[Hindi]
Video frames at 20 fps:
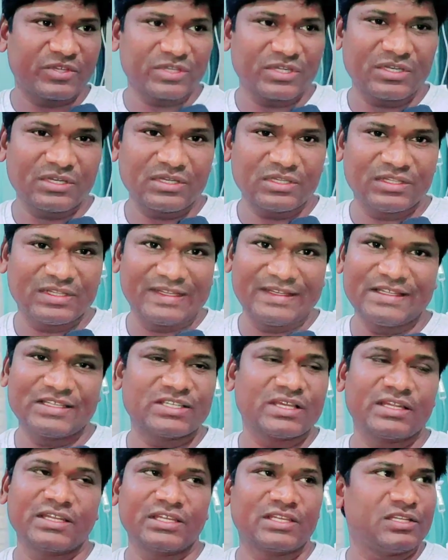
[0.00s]
पेशेंट दिल्ली
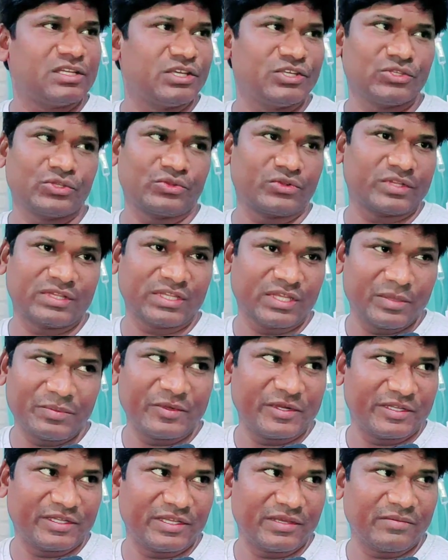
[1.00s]
जाने के लिए ज़रूरत नहीं
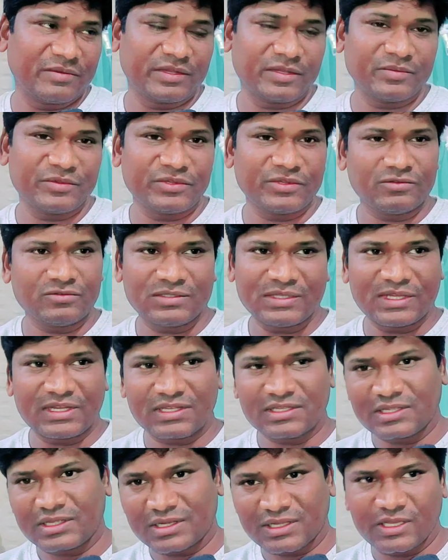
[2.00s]
पड़ती हमारे पेशेंट को
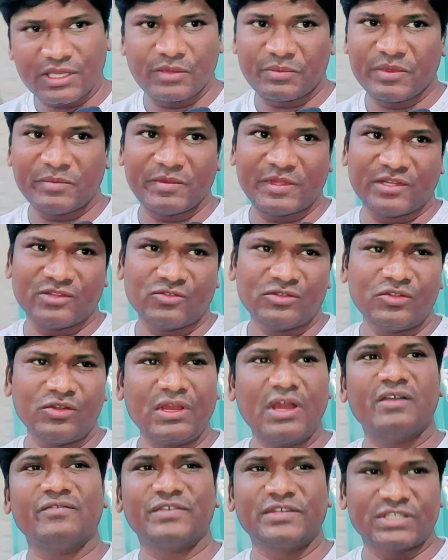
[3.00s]
सारा सारा यहीं पे मैनेज होता है
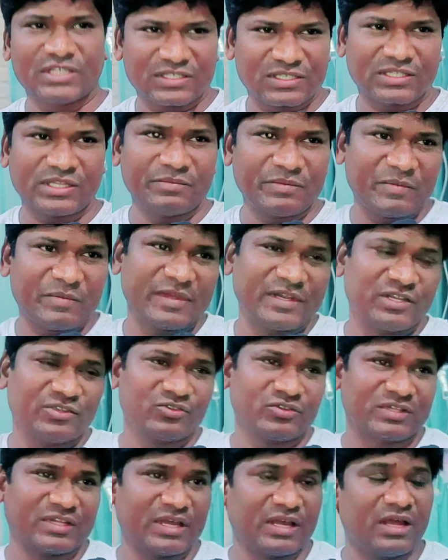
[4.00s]
और काफ़ी सस्ते में
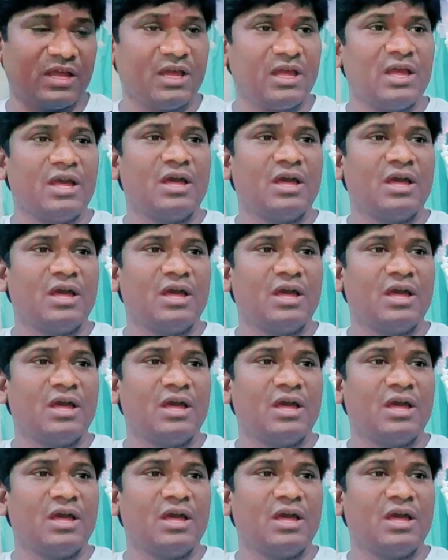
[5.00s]
मैनेज होता है